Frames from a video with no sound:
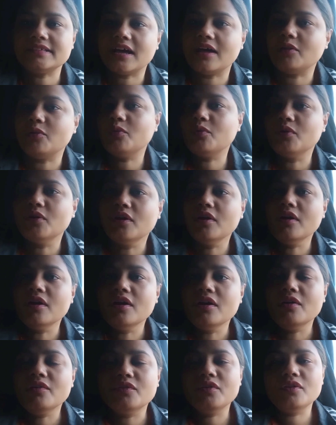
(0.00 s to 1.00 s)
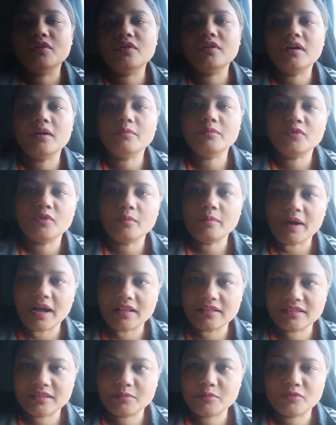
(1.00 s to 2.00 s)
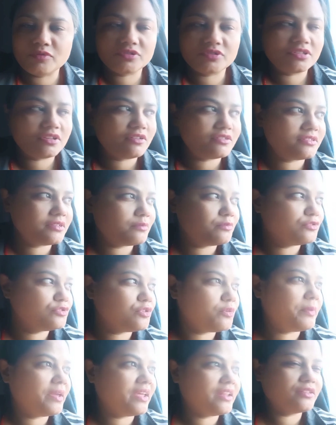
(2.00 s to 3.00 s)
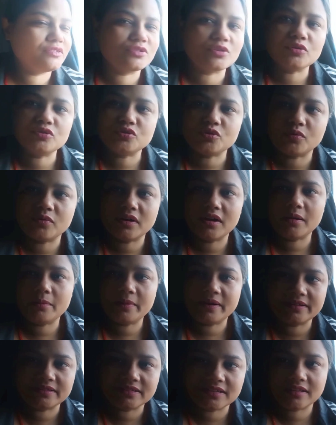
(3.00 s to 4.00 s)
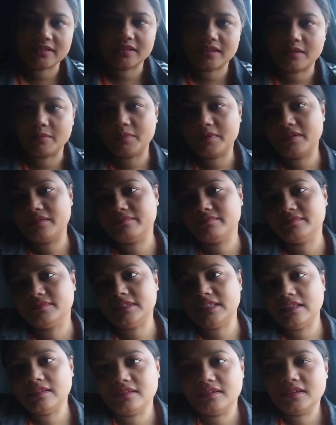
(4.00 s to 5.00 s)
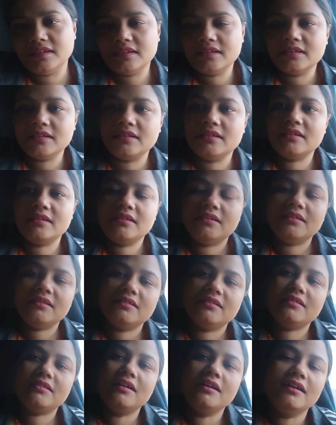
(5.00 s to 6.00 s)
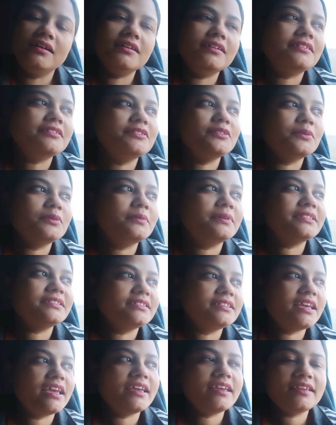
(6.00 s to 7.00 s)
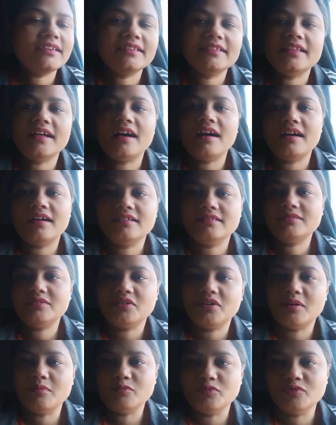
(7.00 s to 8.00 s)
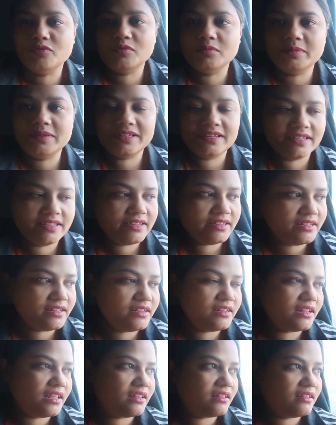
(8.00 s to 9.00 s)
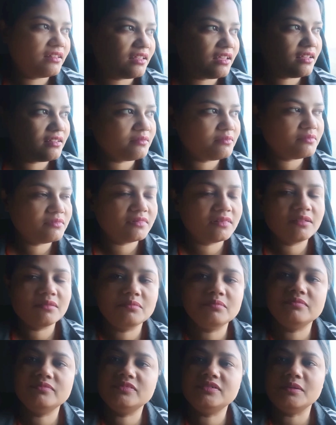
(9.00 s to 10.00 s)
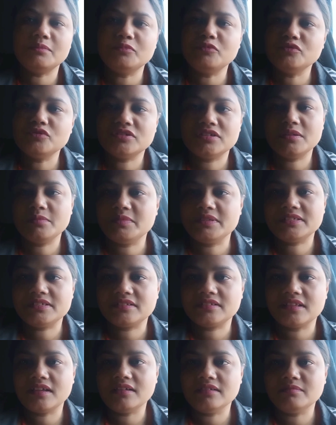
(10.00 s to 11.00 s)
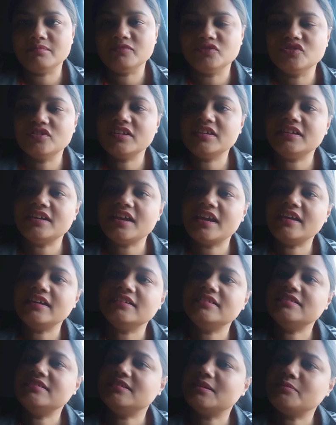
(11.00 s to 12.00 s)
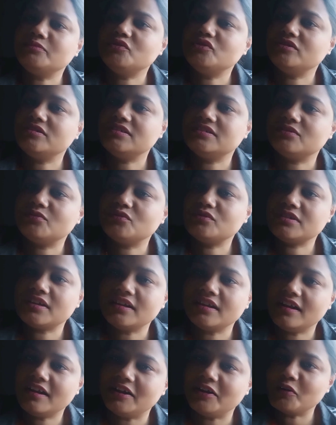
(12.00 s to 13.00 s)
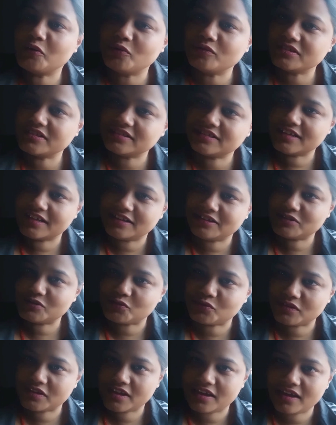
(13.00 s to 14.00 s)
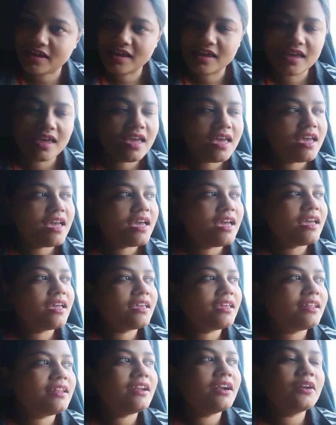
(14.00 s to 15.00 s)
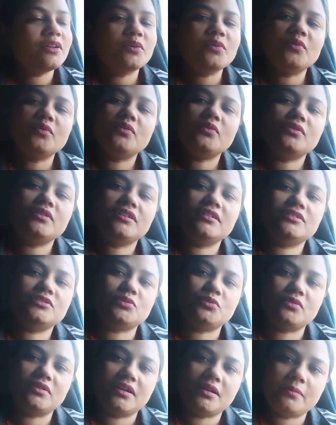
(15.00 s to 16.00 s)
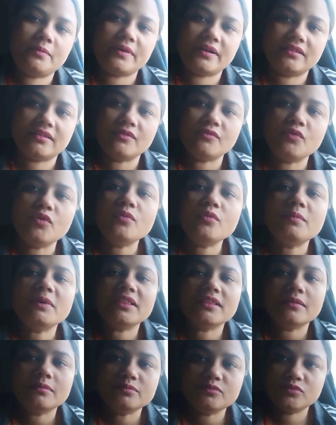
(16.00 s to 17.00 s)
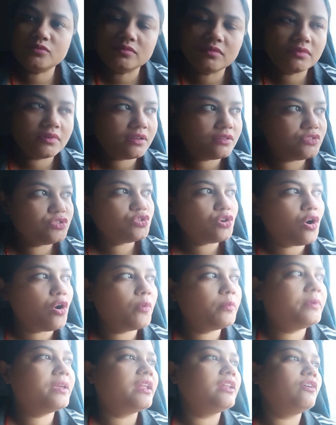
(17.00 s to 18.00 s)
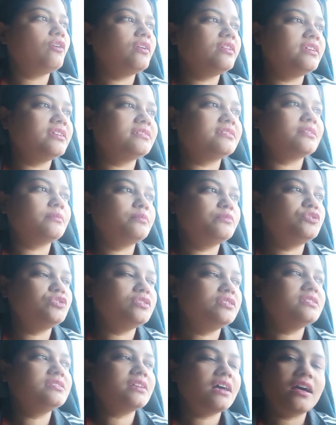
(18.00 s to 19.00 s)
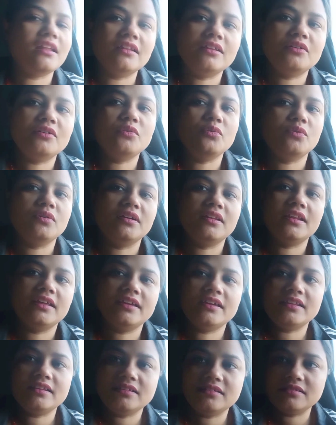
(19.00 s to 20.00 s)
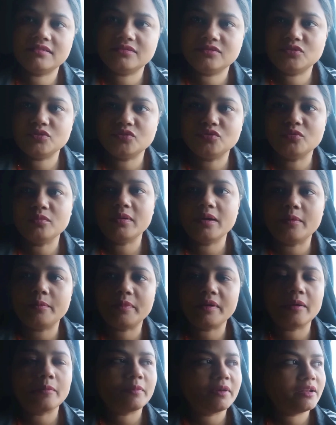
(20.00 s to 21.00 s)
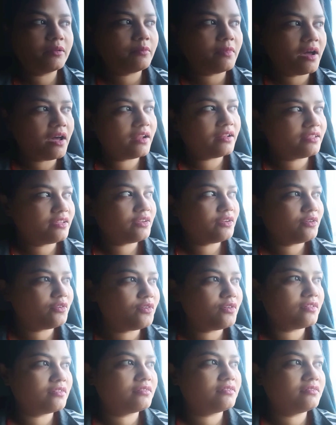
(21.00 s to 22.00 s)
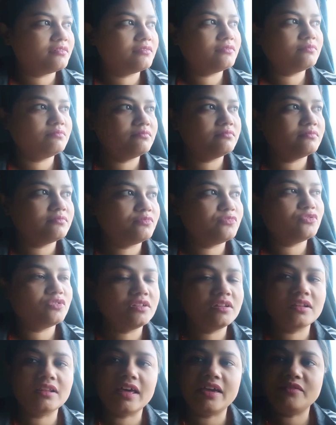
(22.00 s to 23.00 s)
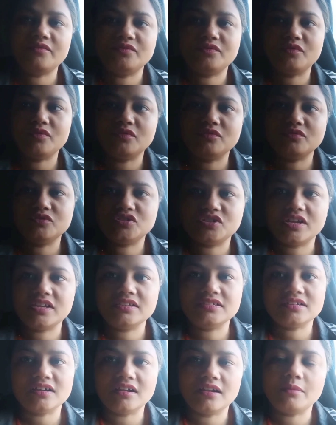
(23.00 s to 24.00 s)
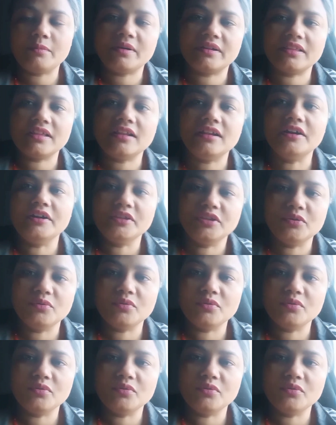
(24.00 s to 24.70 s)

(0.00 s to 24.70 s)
इतने सालों वो लोग हमको पालते पोसते हैं सब कुछ पेरेंट्स को छोड़ना पड़ जाता है तो बस यही था थोड़ा मूड भी ठीक नहीं रहता अब सब कुछ नहीं मिल सकता मुझे यही सब चीजों से ना लड़कों से जेलस होती है कि लड़कों को नहीं छोड़ना पड़ता वो मतलब जॉब के लिए और ये सब चीज अलग होगी लेकिन जो तुम्हें अपना मन मार के और पूरी लाइफ को चेंज करना पड़ता है